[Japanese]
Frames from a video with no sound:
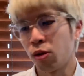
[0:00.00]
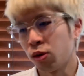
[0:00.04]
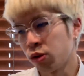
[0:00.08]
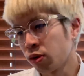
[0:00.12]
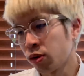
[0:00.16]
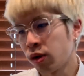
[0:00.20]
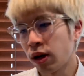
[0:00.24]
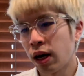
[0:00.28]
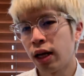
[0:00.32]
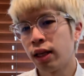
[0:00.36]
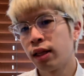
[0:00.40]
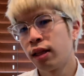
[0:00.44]
こ
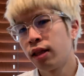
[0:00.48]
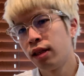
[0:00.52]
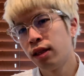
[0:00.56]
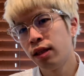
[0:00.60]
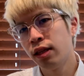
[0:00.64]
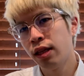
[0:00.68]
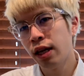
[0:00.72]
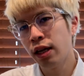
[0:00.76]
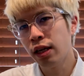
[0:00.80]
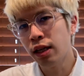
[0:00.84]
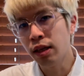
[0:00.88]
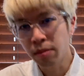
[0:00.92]
とがあっ
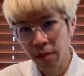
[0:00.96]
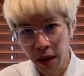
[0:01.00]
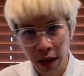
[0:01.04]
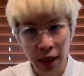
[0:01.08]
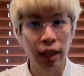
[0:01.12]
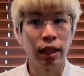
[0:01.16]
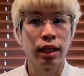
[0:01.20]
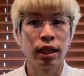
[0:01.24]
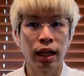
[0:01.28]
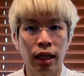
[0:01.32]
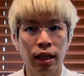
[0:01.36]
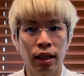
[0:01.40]
て、今
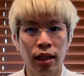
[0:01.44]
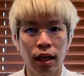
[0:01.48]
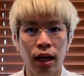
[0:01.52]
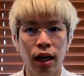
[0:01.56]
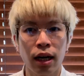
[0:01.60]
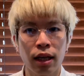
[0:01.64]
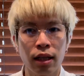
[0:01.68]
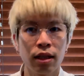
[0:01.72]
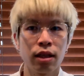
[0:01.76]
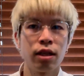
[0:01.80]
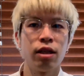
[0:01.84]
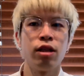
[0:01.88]
に至った
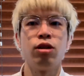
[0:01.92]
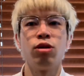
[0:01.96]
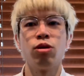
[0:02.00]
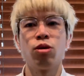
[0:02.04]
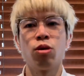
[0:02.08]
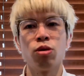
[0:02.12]
かっていう、